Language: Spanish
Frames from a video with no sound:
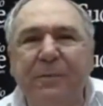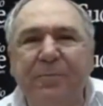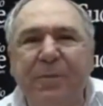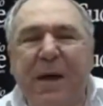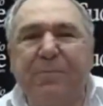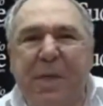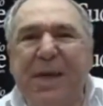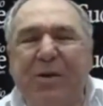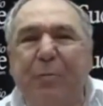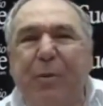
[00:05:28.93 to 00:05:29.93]
que
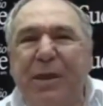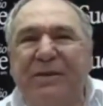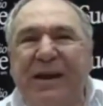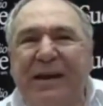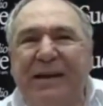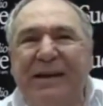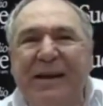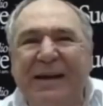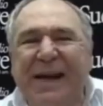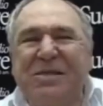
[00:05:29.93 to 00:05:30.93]
tenía que oponerse a él.
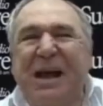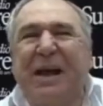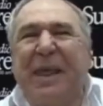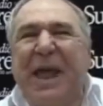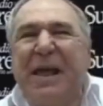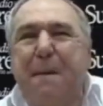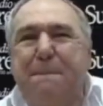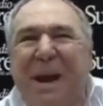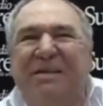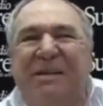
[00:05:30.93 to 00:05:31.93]
¿Qué te creías,
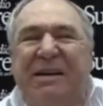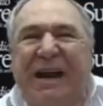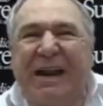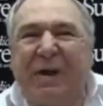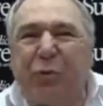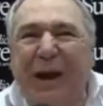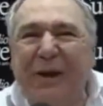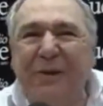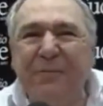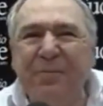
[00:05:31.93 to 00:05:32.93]
imbécil, Calígula?
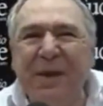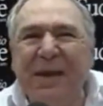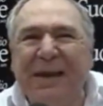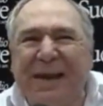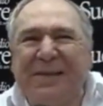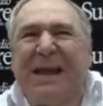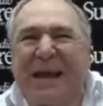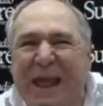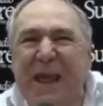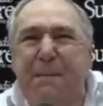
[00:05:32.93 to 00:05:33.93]
¿Qué te
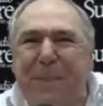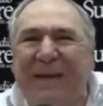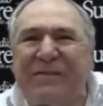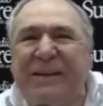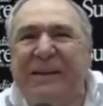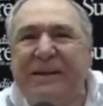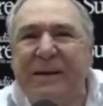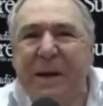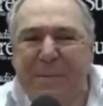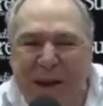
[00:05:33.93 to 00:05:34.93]
crees, imbécil?
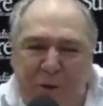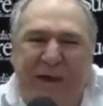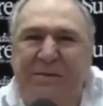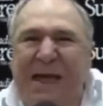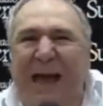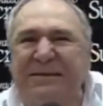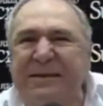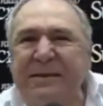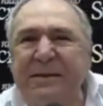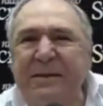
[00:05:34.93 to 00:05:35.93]
Mira dónde estás,
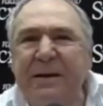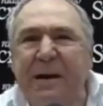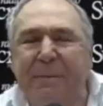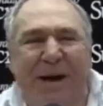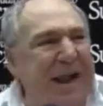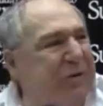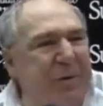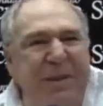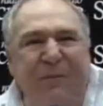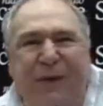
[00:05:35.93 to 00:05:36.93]
bailando
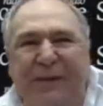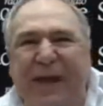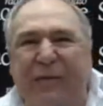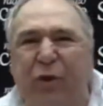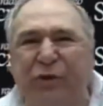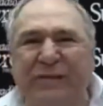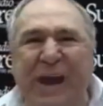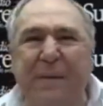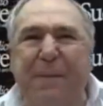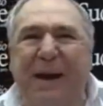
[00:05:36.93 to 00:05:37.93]
en minifaldas
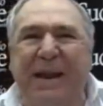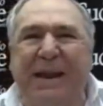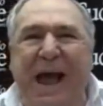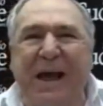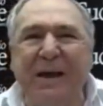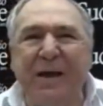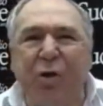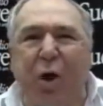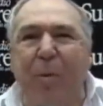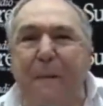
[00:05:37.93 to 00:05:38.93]
escocesas en Bélgica,
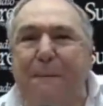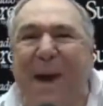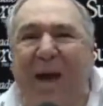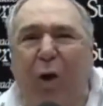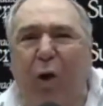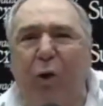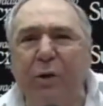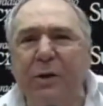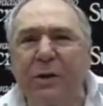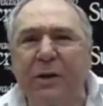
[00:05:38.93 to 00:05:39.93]
como un perro.
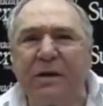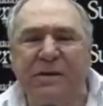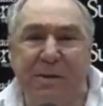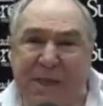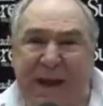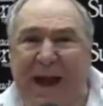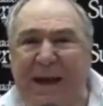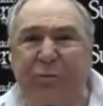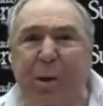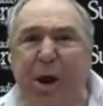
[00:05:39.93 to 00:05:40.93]
Si vinieras al
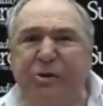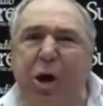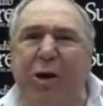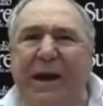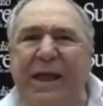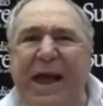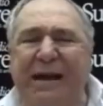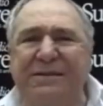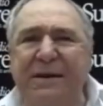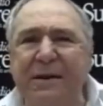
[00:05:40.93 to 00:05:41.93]
Ecuador te
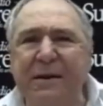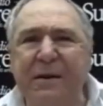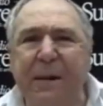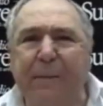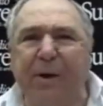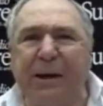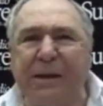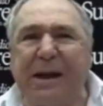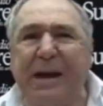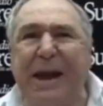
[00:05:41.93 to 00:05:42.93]
ahogarías, porque
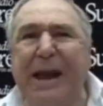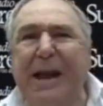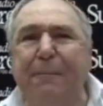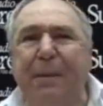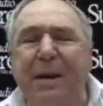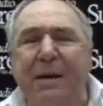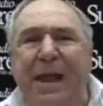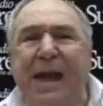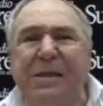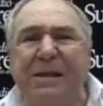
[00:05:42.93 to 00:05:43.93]
te caerían, eh,
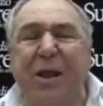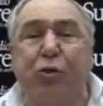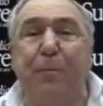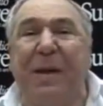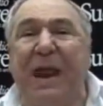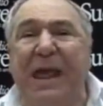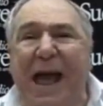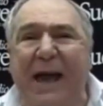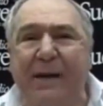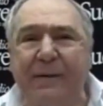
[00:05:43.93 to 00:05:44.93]
la gente te escupiría.